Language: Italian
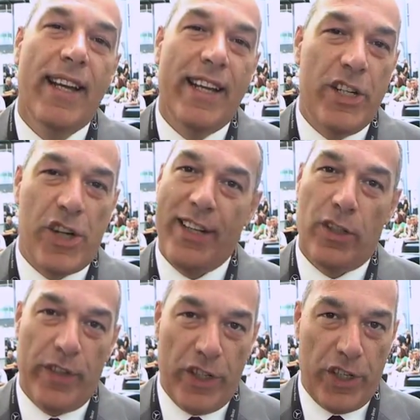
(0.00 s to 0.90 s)
i
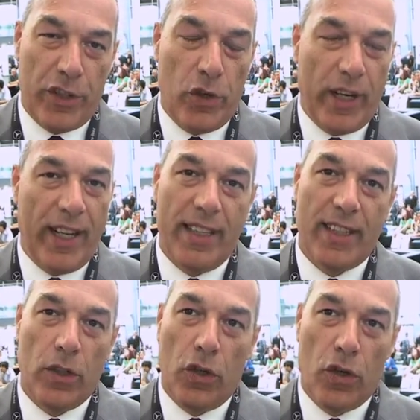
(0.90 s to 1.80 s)
100 vincitori del
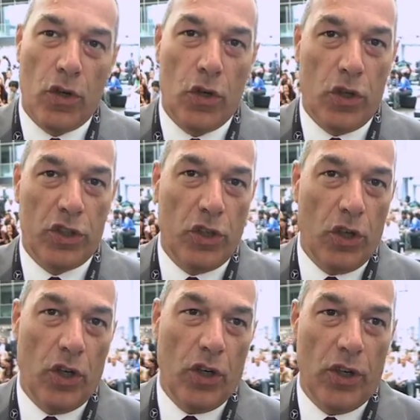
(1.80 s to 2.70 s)
secondo
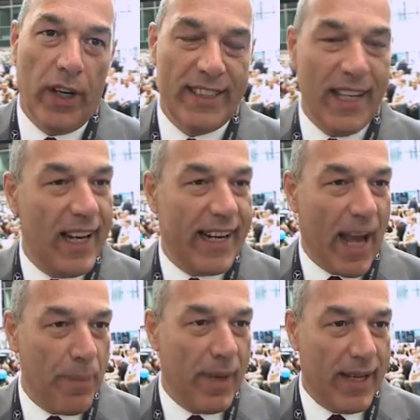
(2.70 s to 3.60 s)
concorso
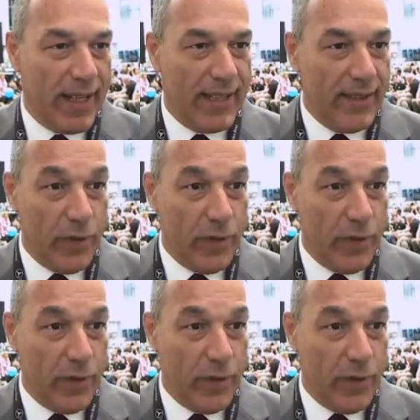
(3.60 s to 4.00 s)
SLK di